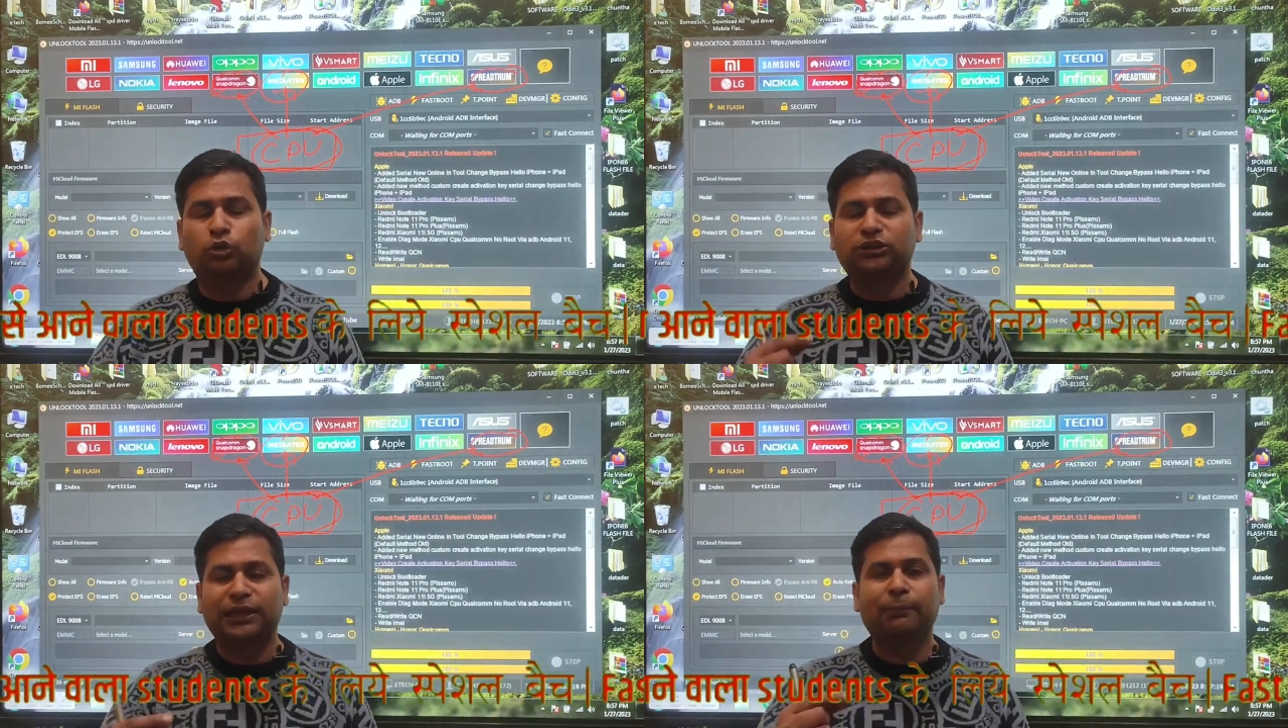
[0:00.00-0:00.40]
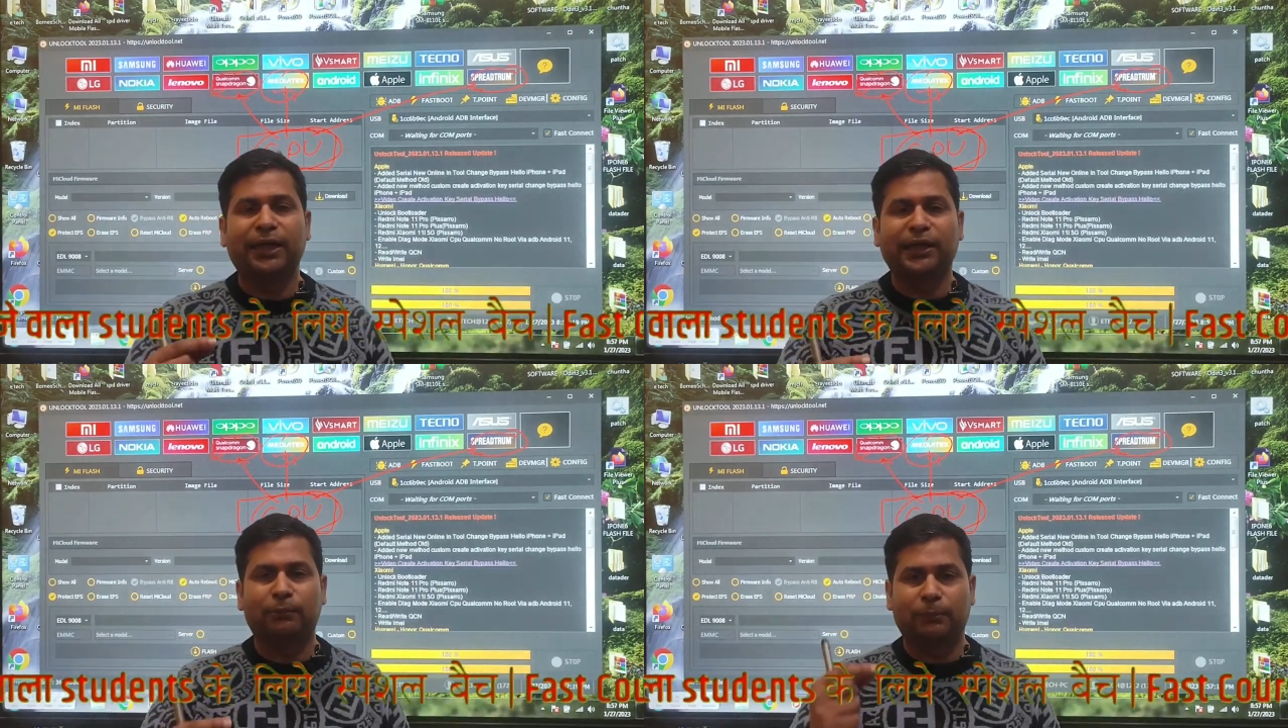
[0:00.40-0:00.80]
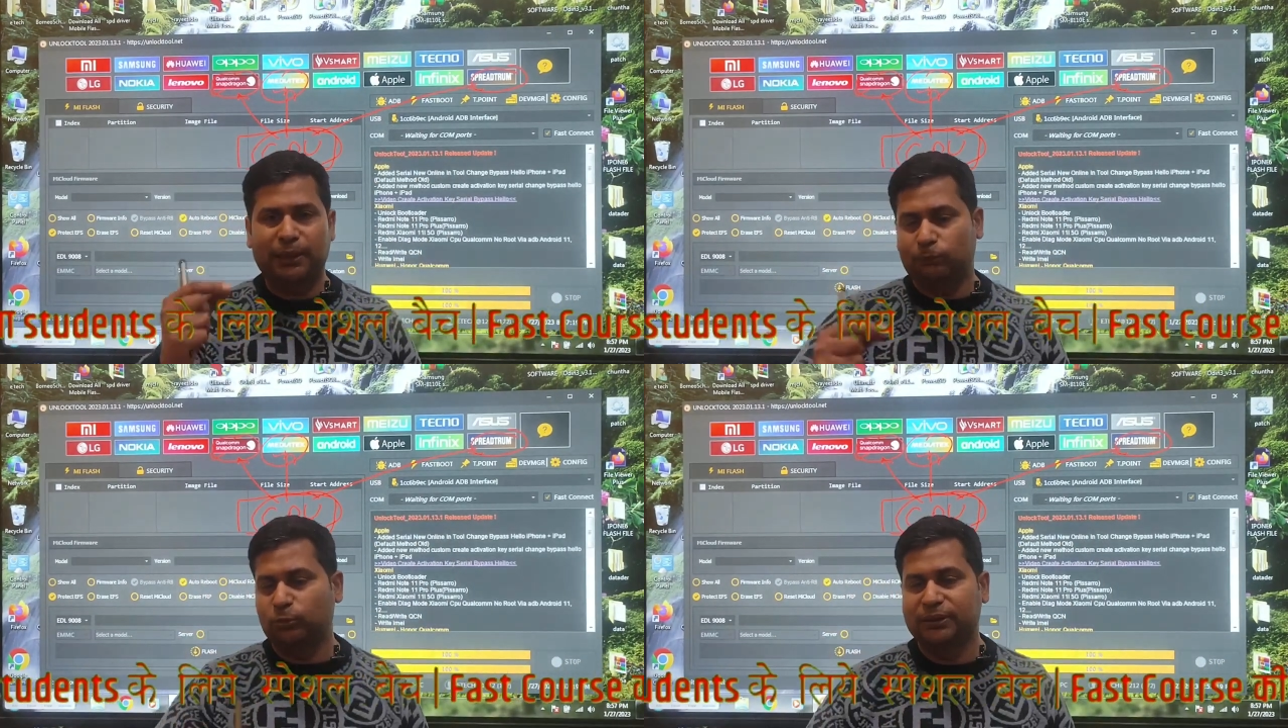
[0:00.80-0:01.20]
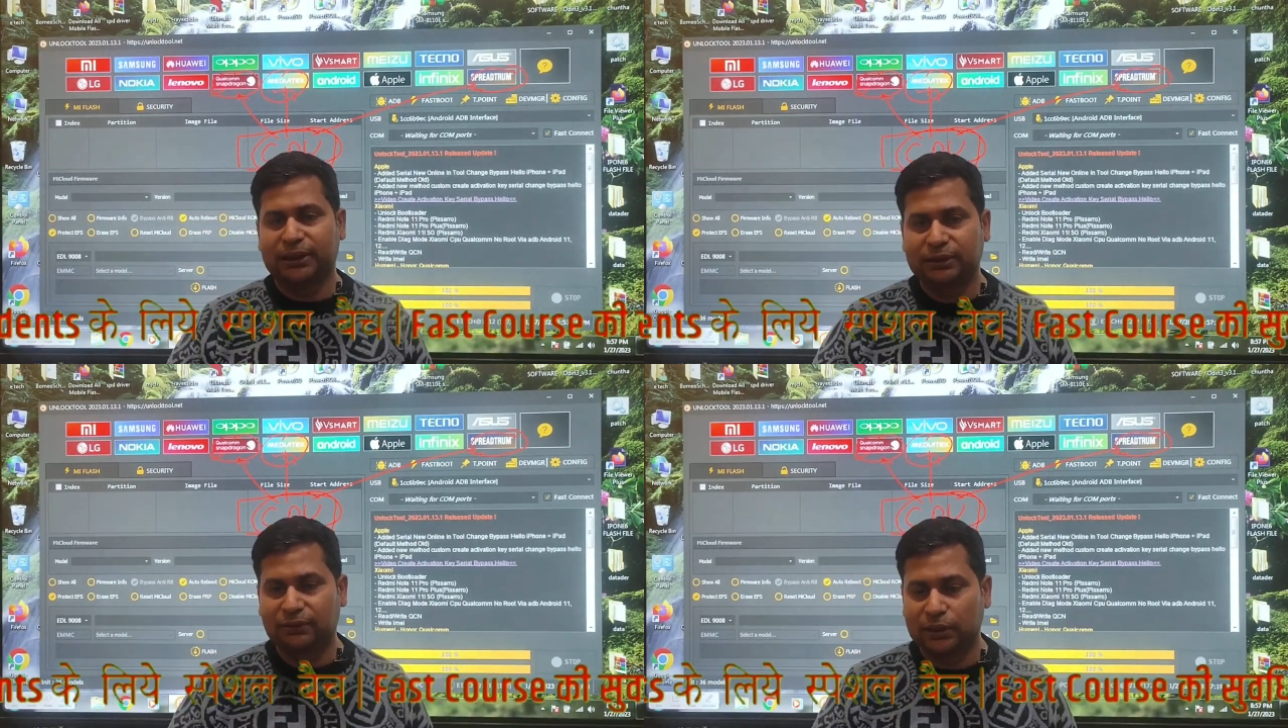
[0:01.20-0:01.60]
उसके बारे में मैं आपको
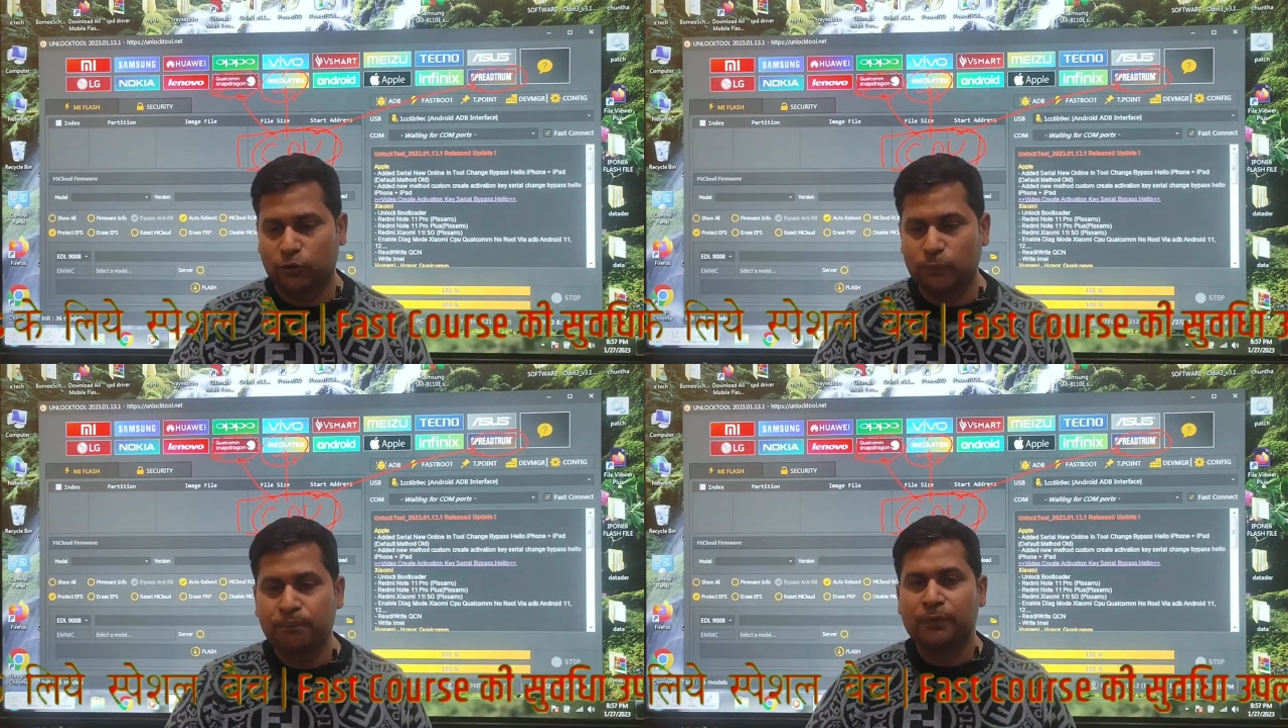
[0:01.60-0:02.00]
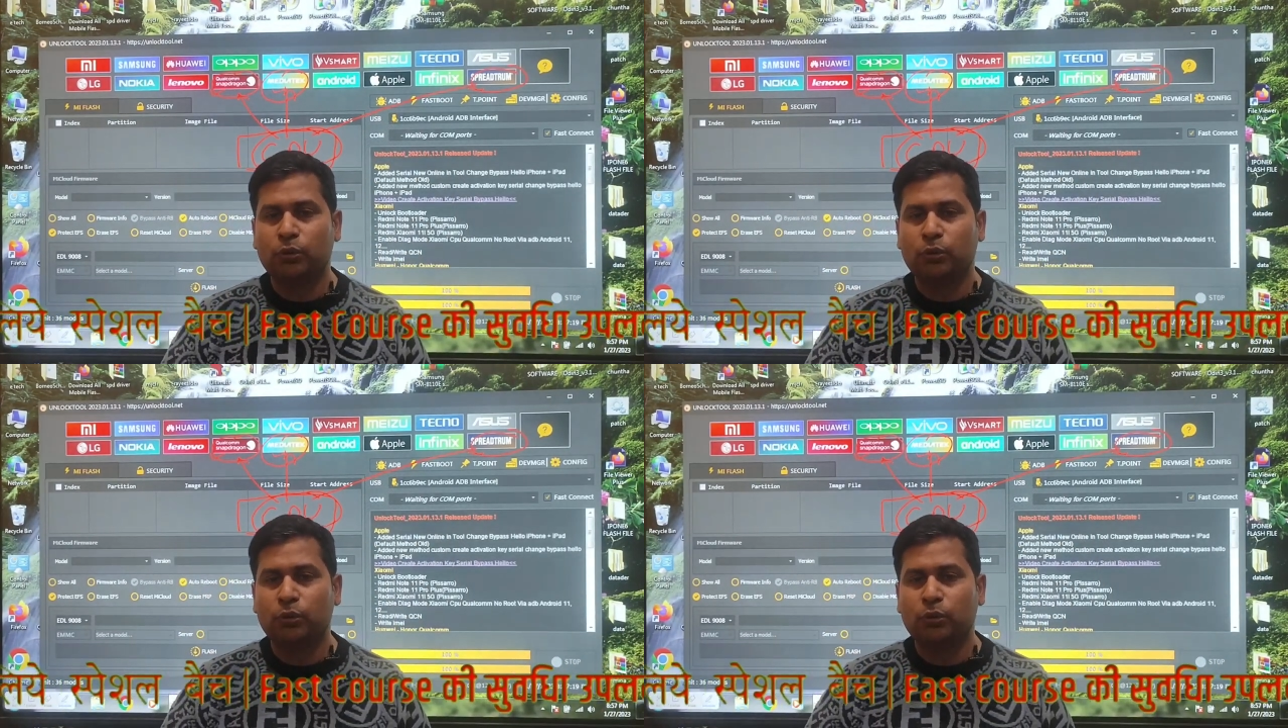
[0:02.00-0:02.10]
बताने वाला हूं